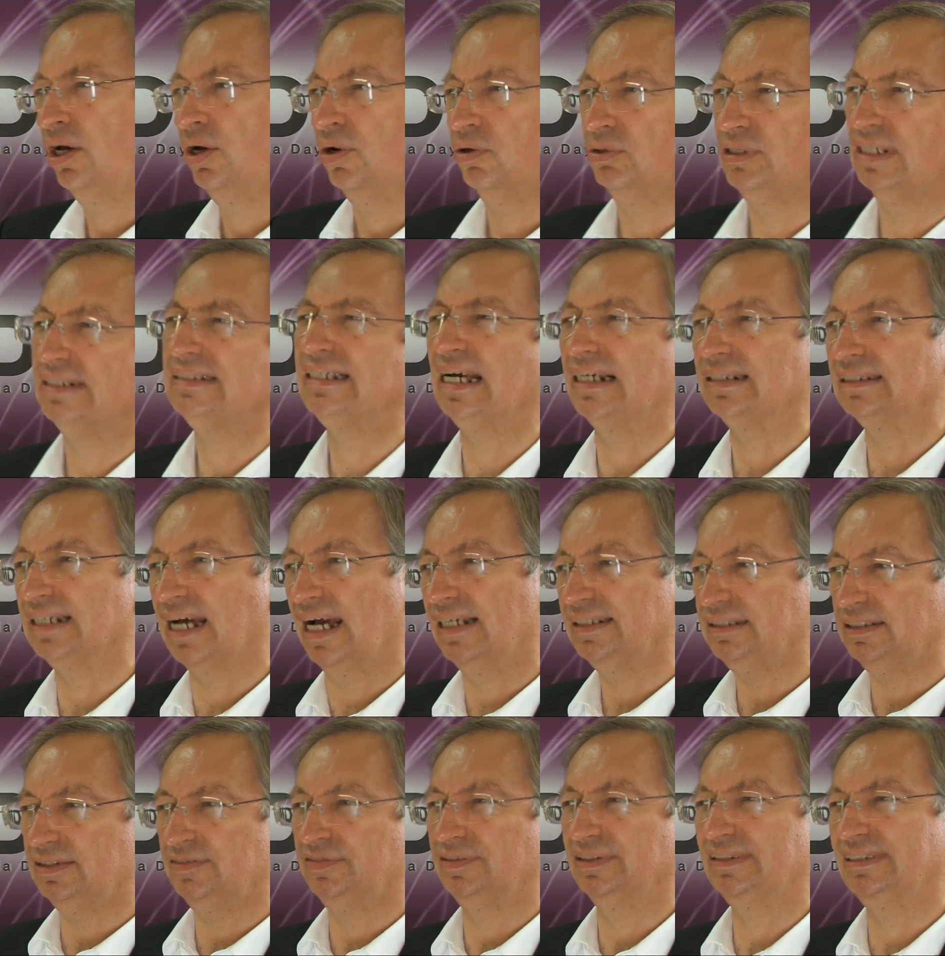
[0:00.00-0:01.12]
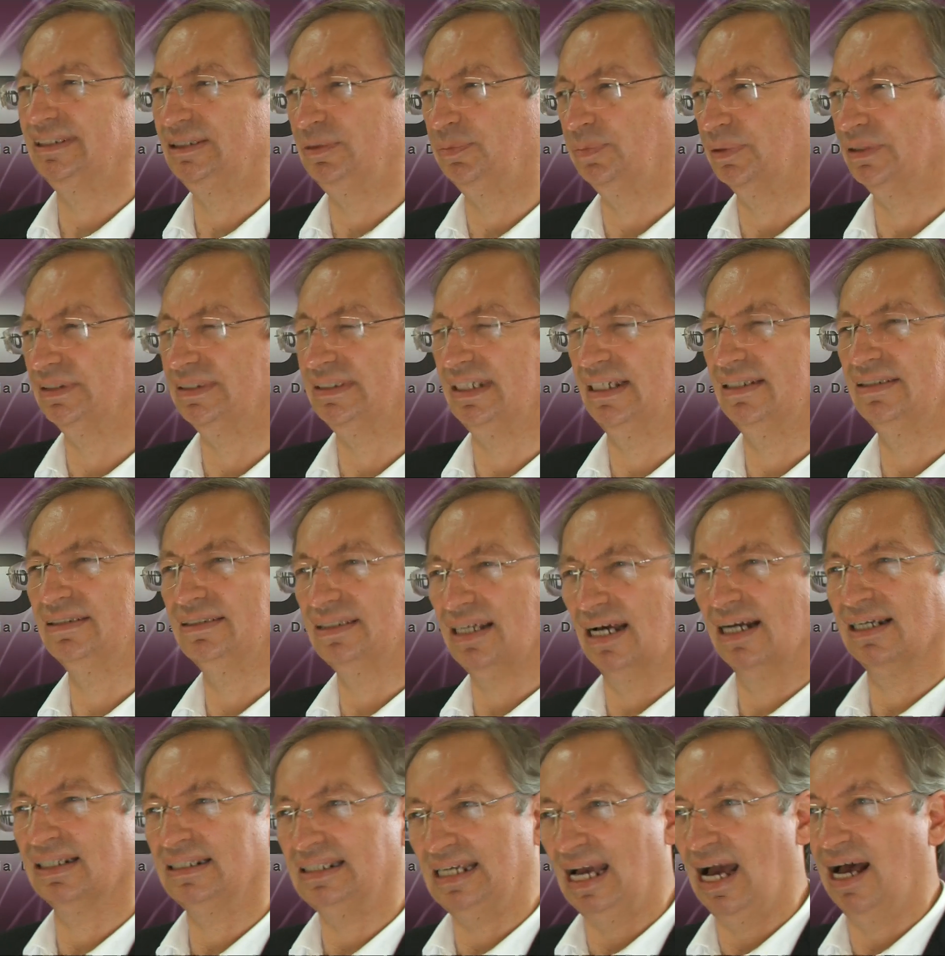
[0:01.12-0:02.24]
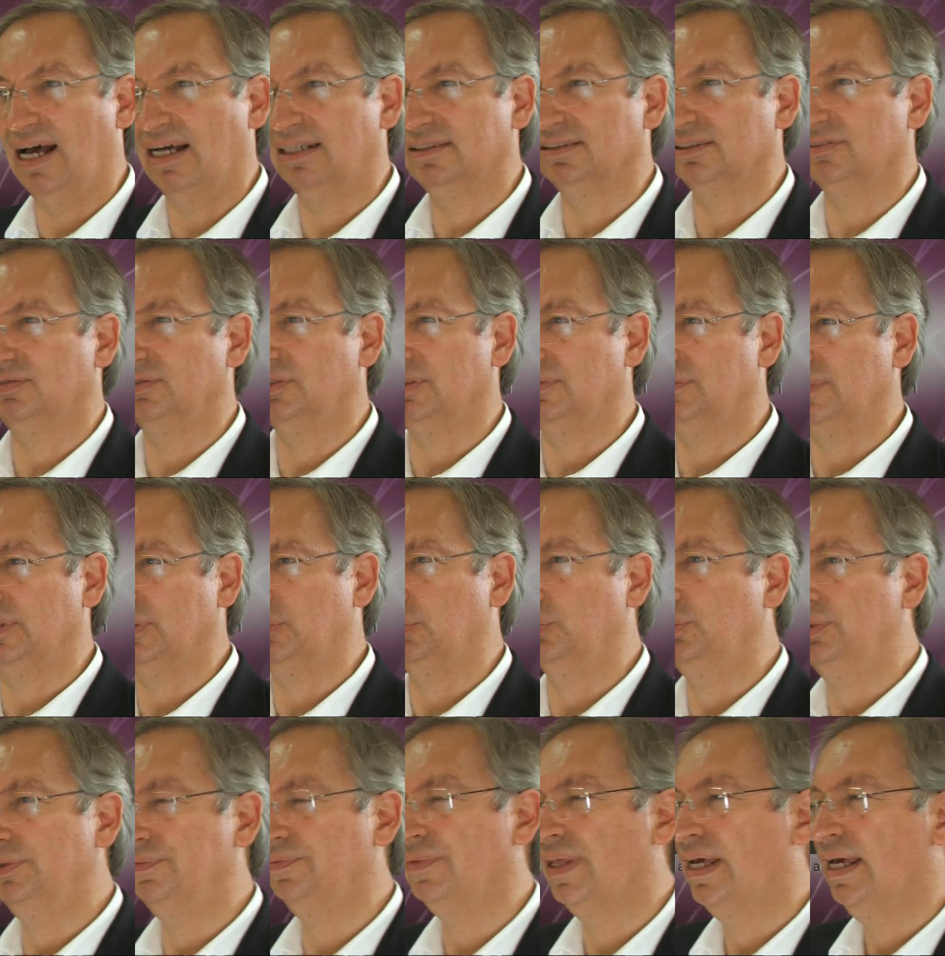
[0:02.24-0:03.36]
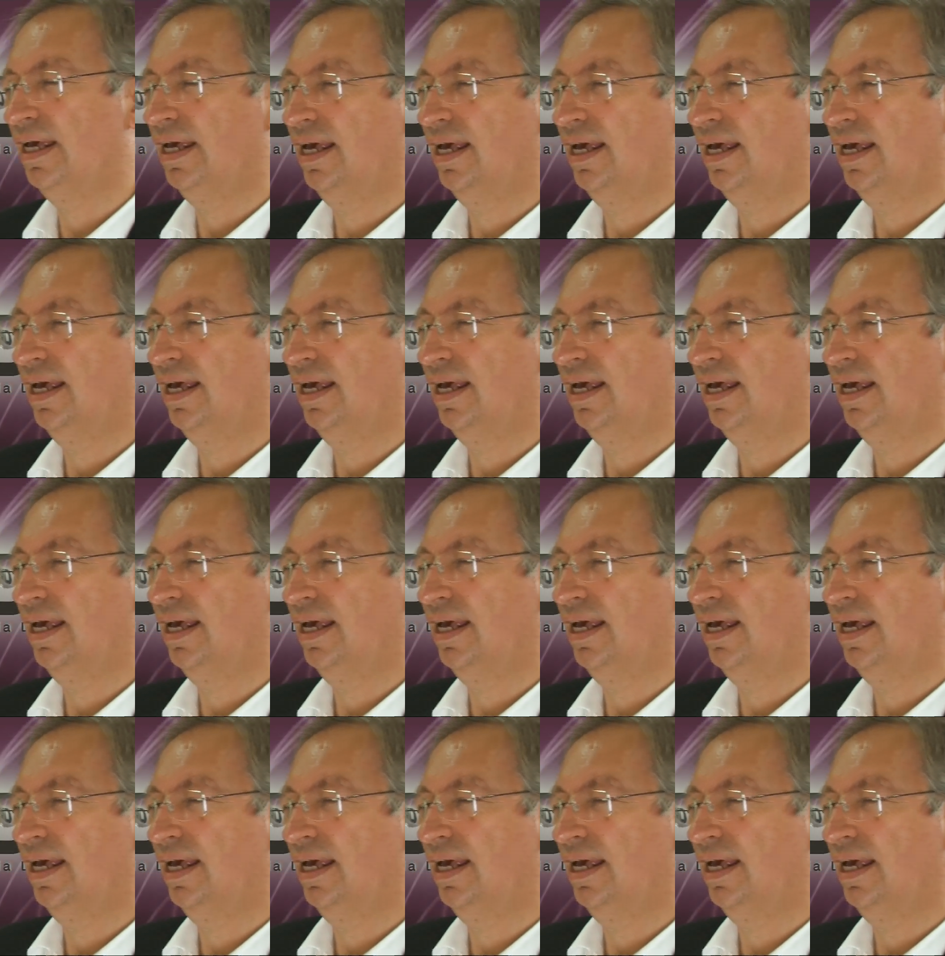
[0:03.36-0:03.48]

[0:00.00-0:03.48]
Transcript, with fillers: Und da sagen 30, 40 Prozent sagen ja, das würden wir tun.